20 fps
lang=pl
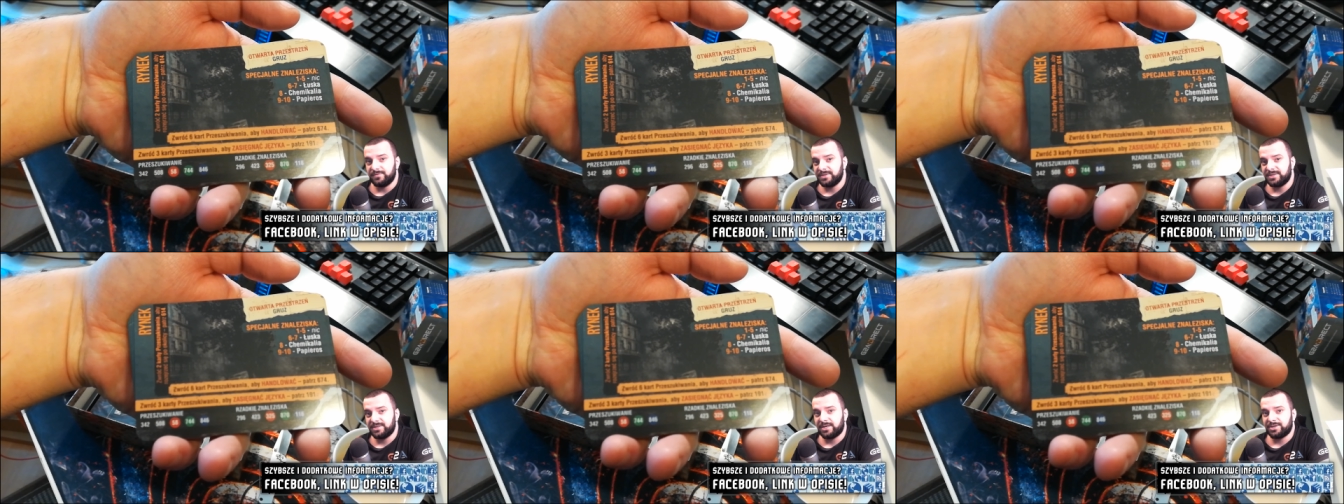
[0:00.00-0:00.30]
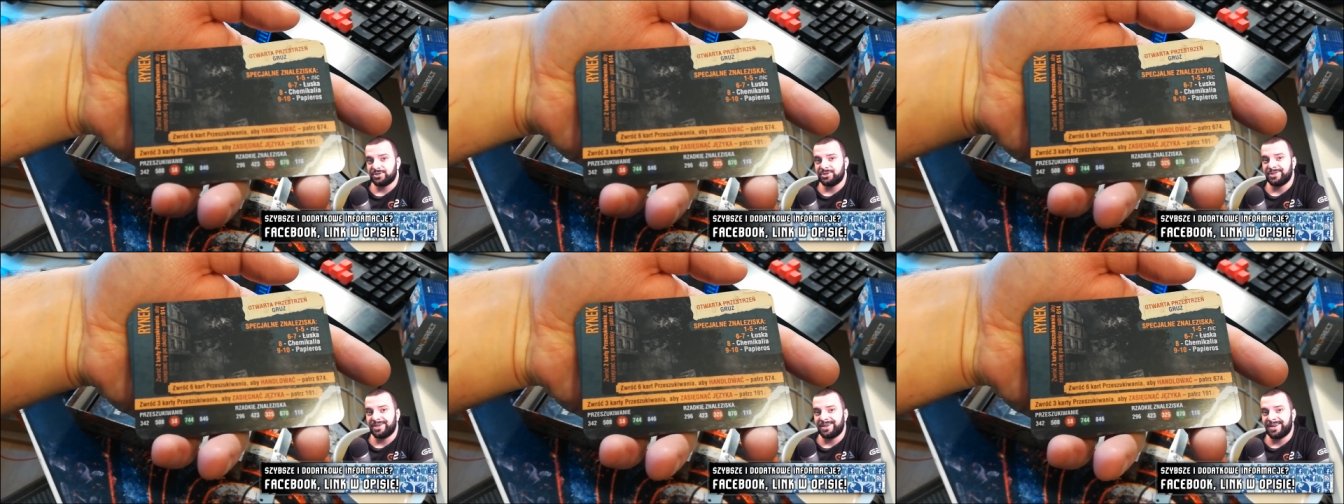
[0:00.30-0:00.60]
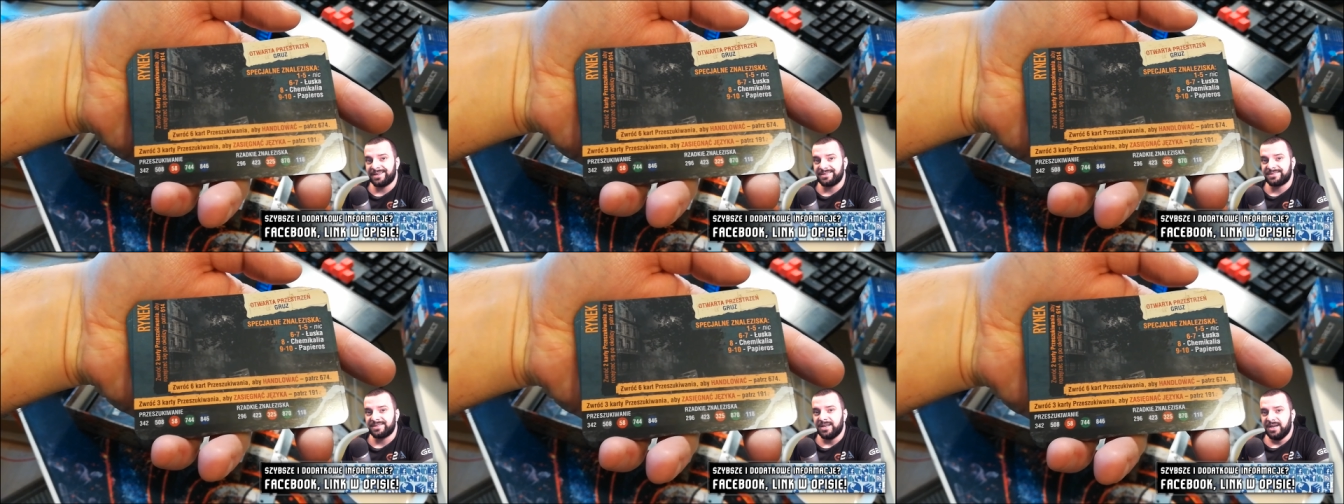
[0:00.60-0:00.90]
Wystarczy, że
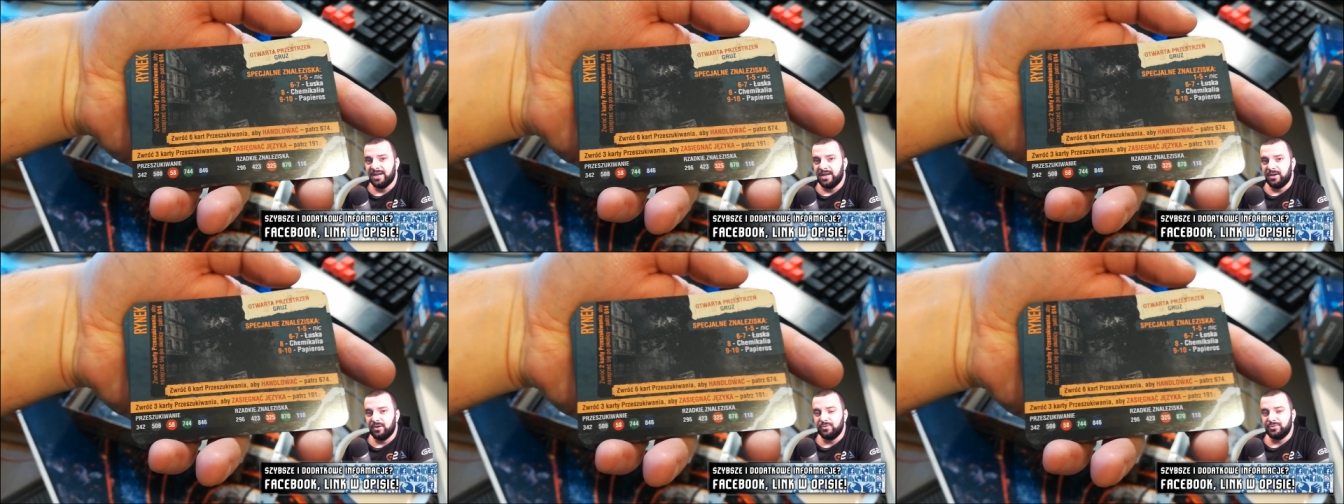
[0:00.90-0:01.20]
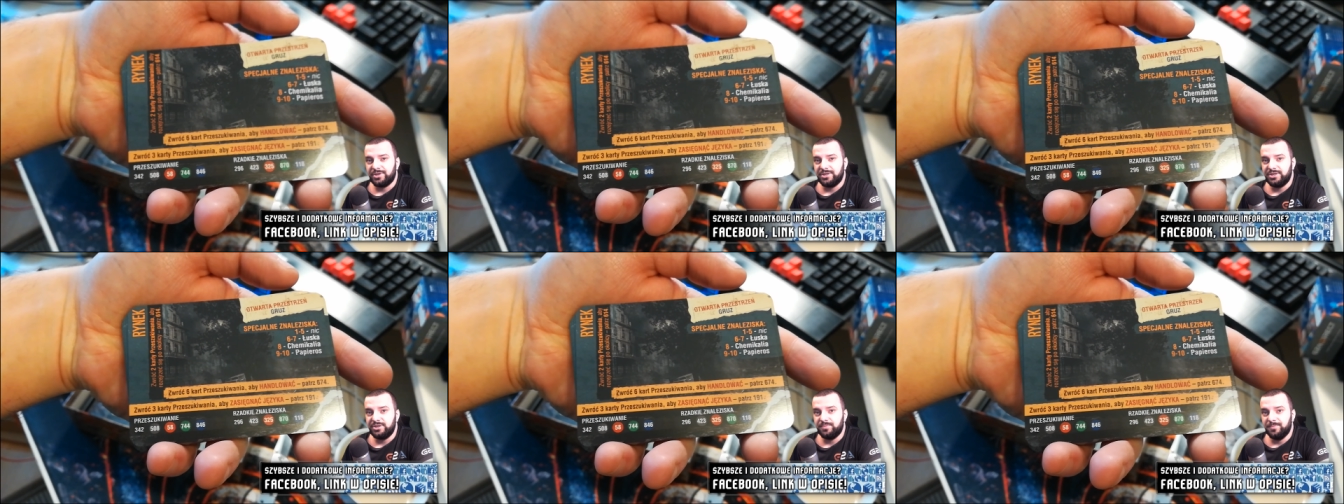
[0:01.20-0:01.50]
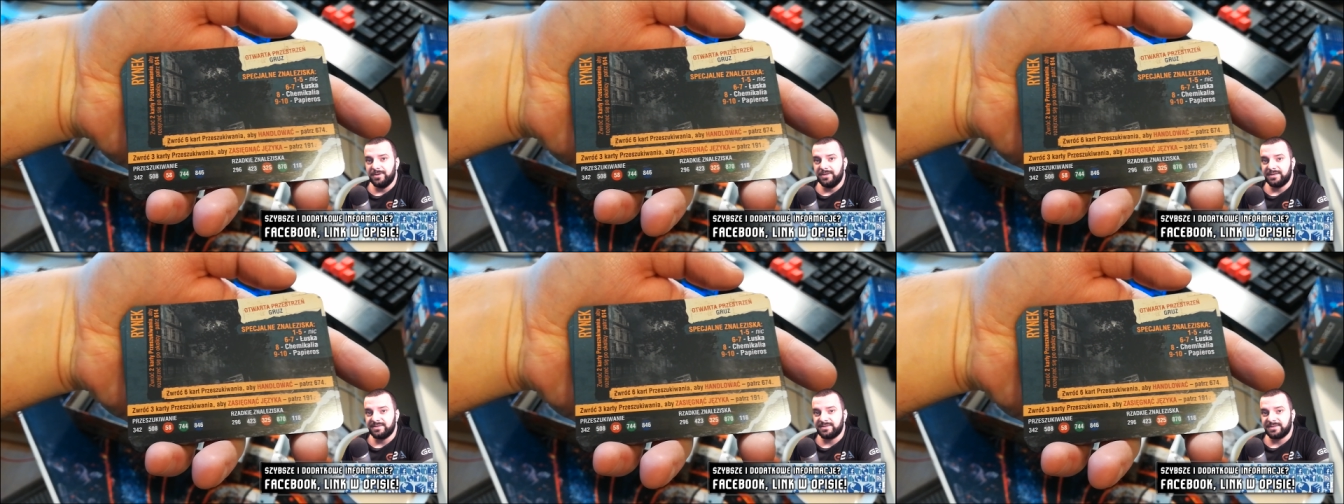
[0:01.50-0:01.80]
raz
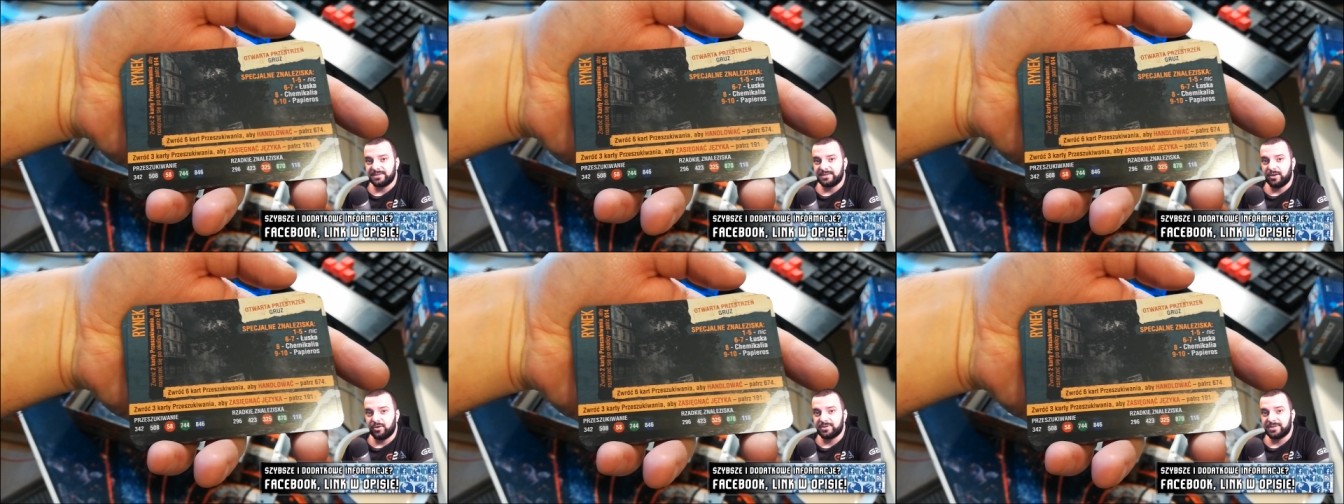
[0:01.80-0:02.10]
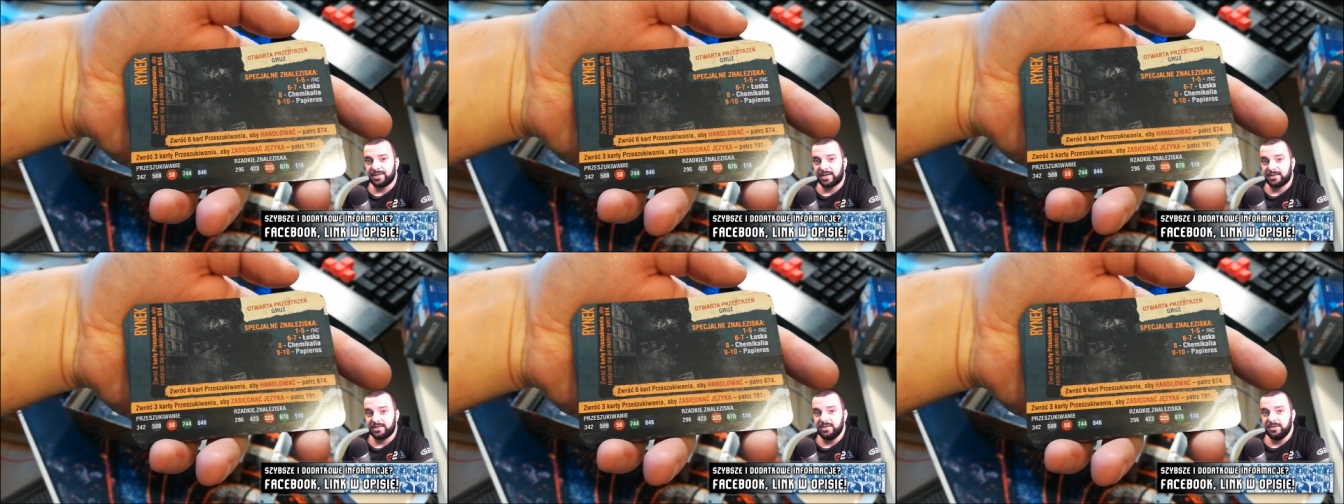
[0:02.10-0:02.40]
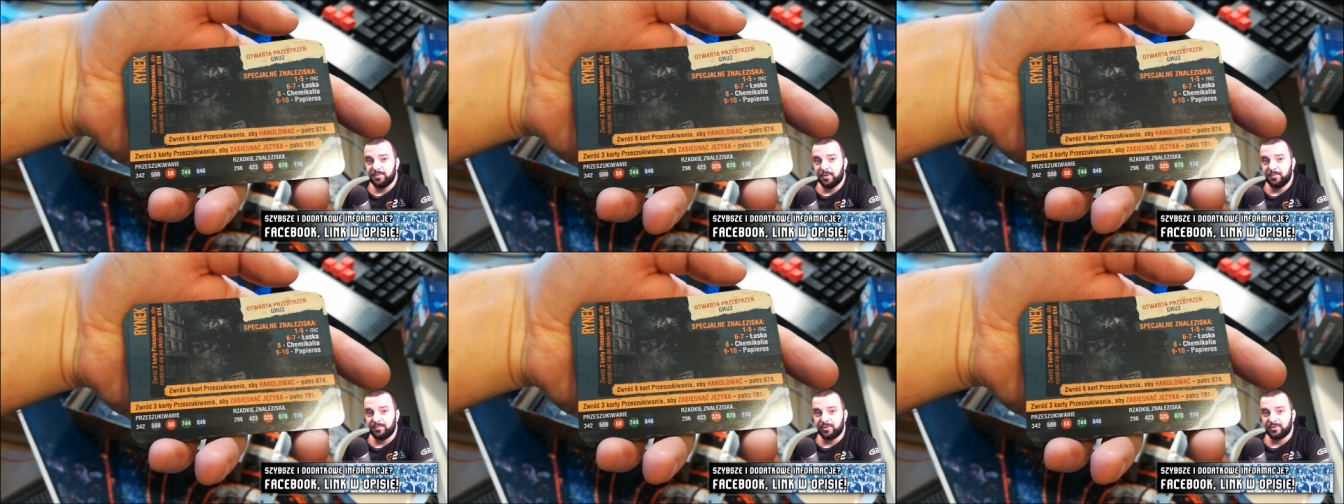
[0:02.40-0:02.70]
użyliśmy desek na oknach
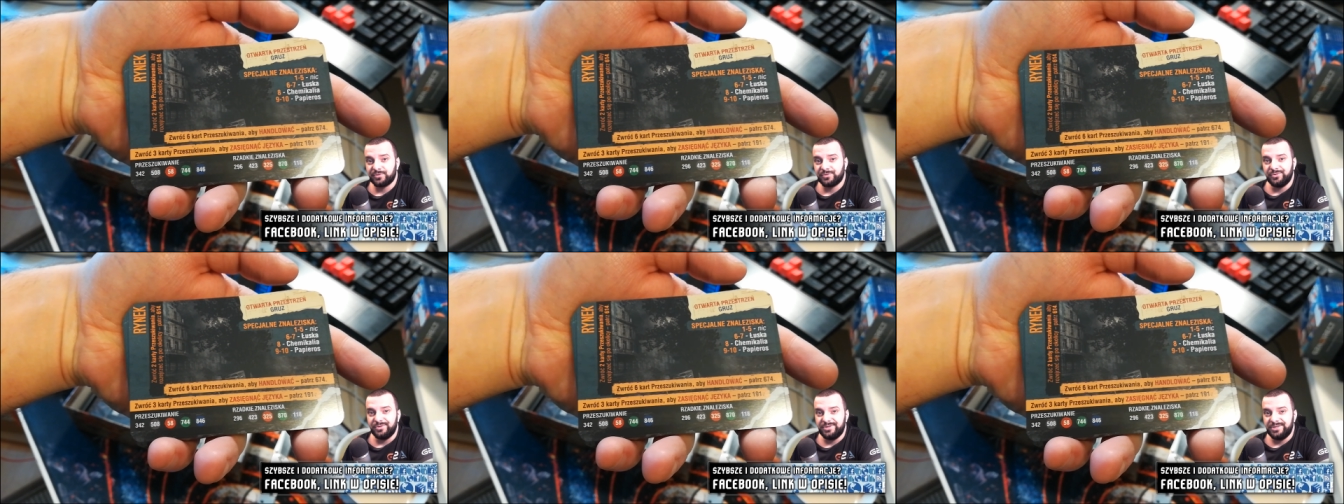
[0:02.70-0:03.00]
i po prostu